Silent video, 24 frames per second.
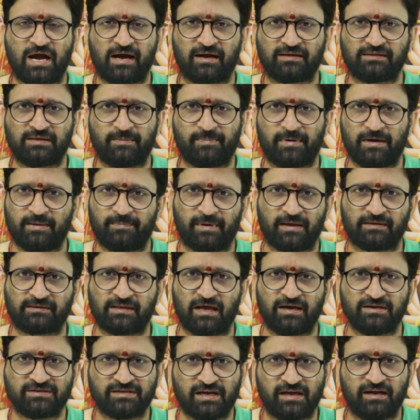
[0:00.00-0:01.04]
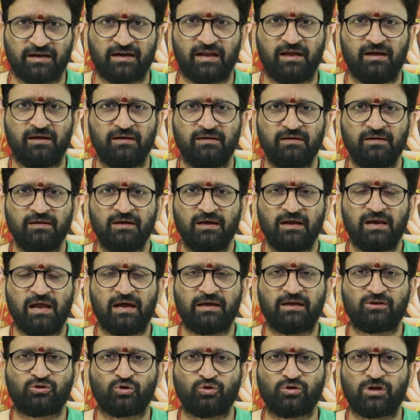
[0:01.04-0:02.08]
జాగ్రత్త పడే ప్రయత్నాన్ని చేయండి
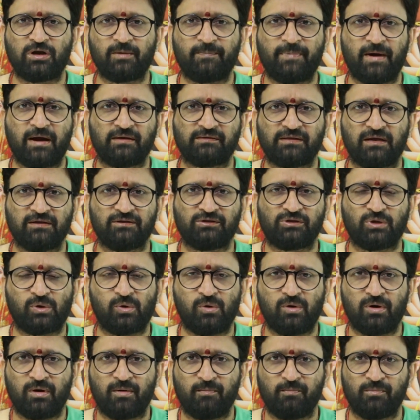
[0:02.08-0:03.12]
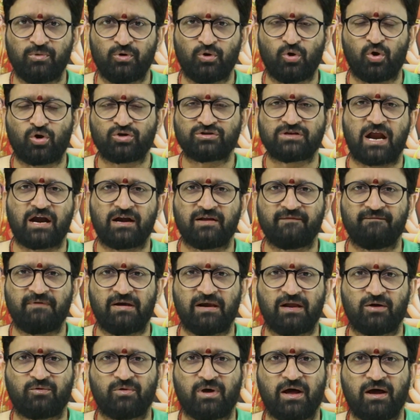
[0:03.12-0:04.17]
అలాగే తొందరపాటుతనంతో నోరు జారడం
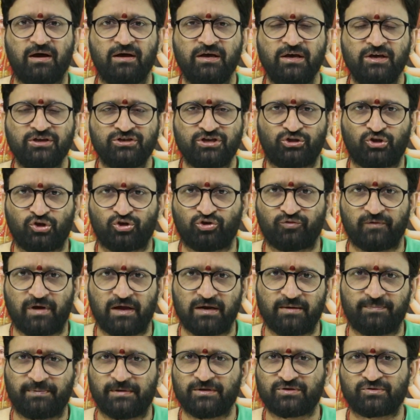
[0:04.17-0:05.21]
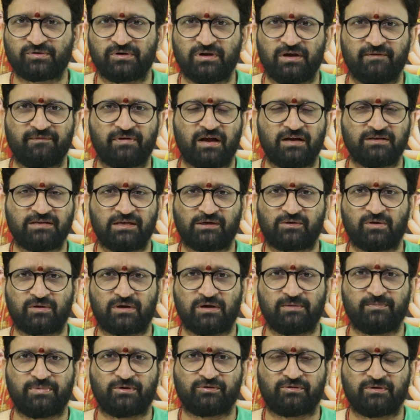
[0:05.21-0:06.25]
వల్ల కూడా శత్రుత్వాన్ని పెంచుకునే అవకాశాలు ఎక్కువ
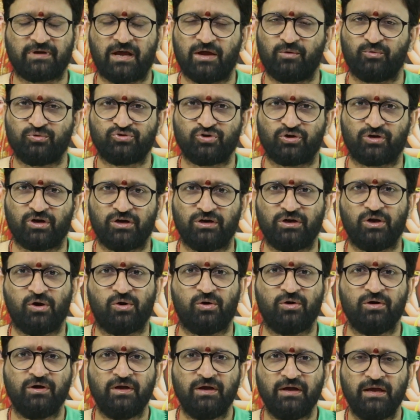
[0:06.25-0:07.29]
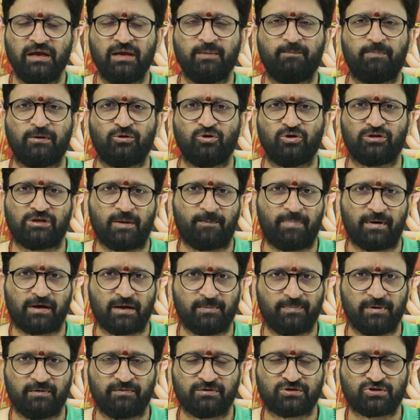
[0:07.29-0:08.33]
కనబడుతున్నాయి ఉద్యోగంలో ఇబ్బందులు
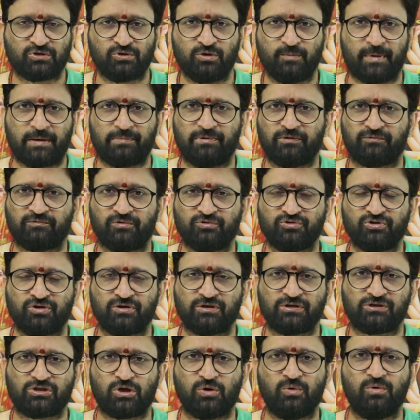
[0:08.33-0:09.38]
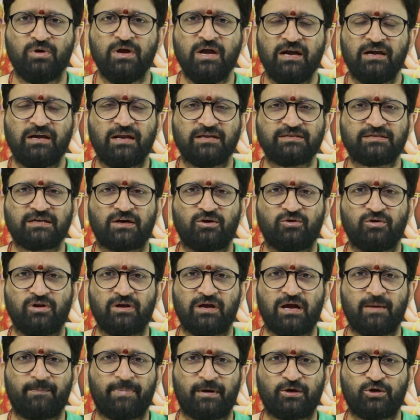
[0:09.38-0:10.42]
తప్పకపోవచ్చును ప్రభుత్వ ఉద్యోగస్తులు
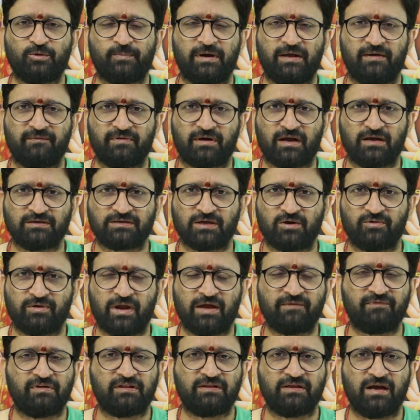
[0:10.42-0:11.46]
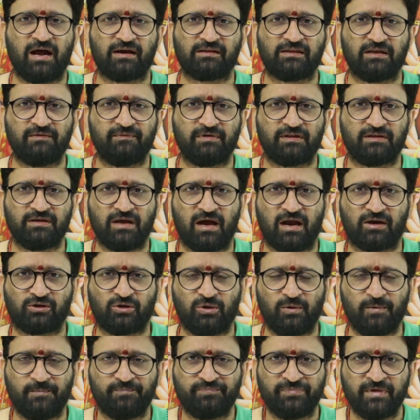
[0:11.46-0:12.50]
లంచగొండలుగా పట్టుబడే అవకాశాలు ఉన్నాయి విద్యార్థులు
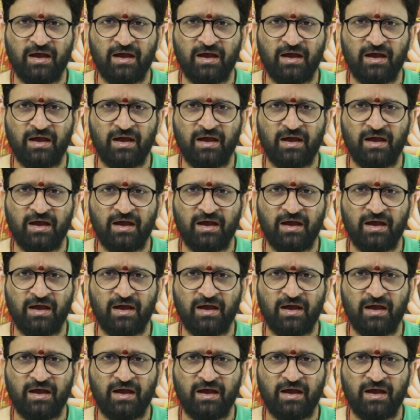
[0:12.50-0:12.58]
విద్యార్థులు